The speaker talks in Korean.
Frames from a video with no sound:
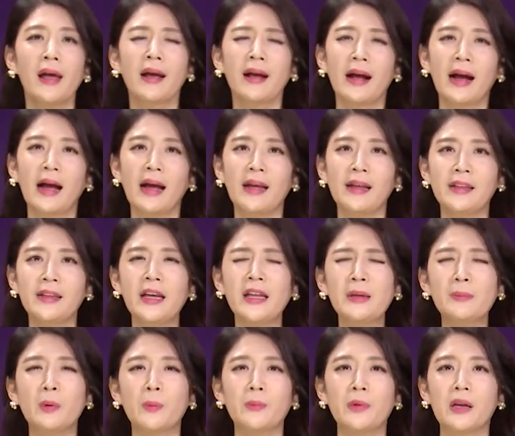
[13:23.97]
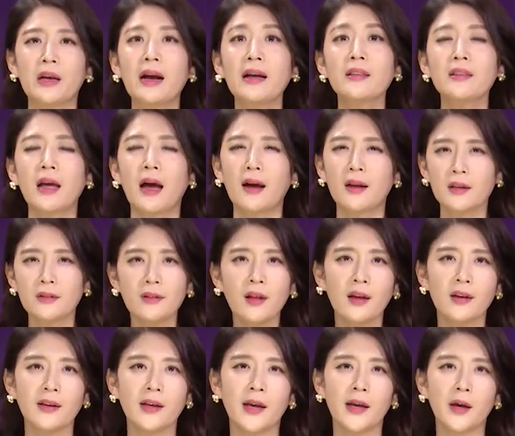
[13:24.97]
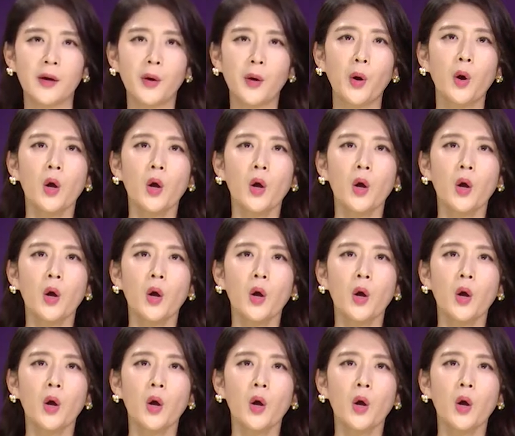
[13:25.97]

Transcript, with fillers: 가이티에는 뭡니까? 다른 날이에요.